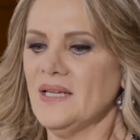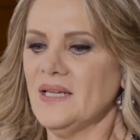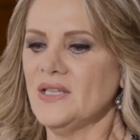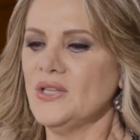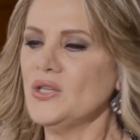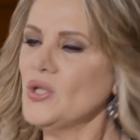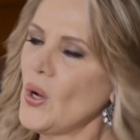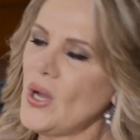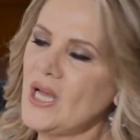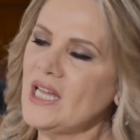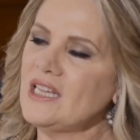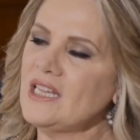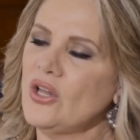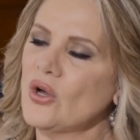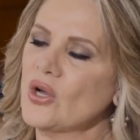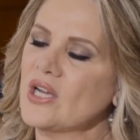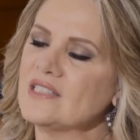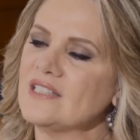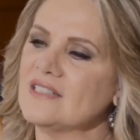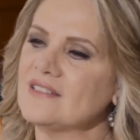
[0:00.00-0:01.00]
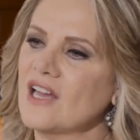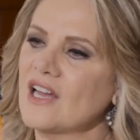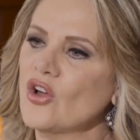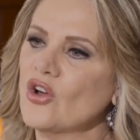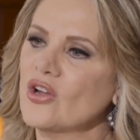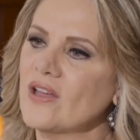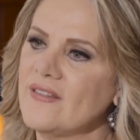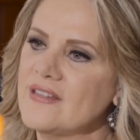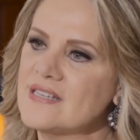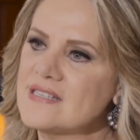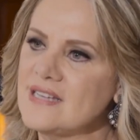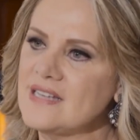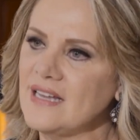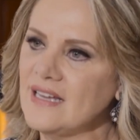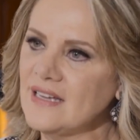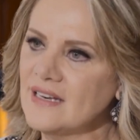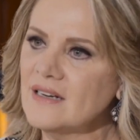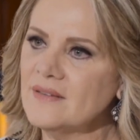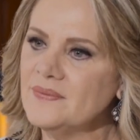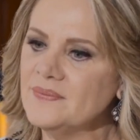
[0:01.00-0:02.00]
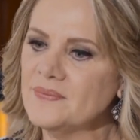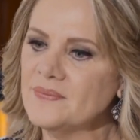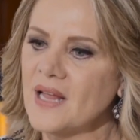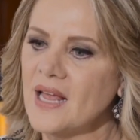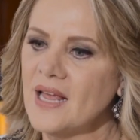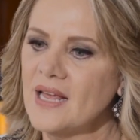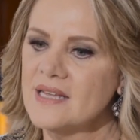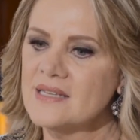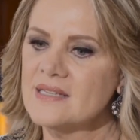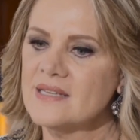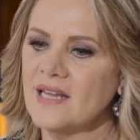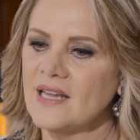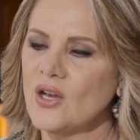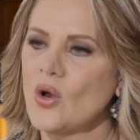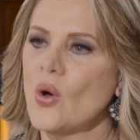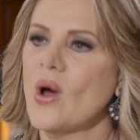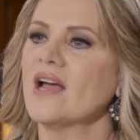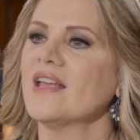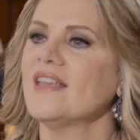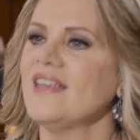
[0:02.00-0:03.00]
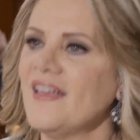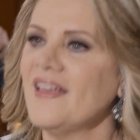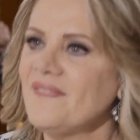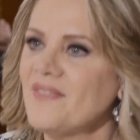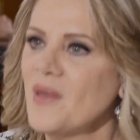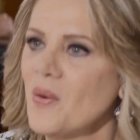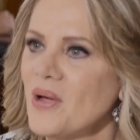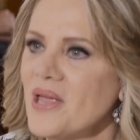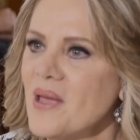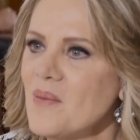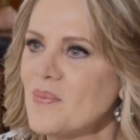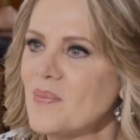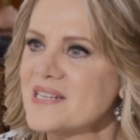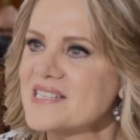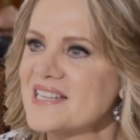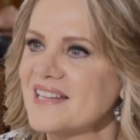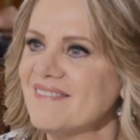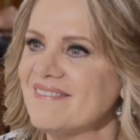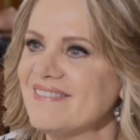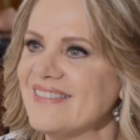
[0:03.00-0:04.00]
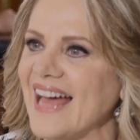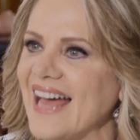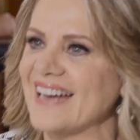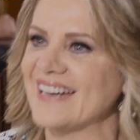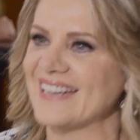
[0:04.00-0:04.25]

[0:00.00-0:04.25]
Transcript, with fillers: No es lo que te tengo que decir, sino a quién te voy a presentar.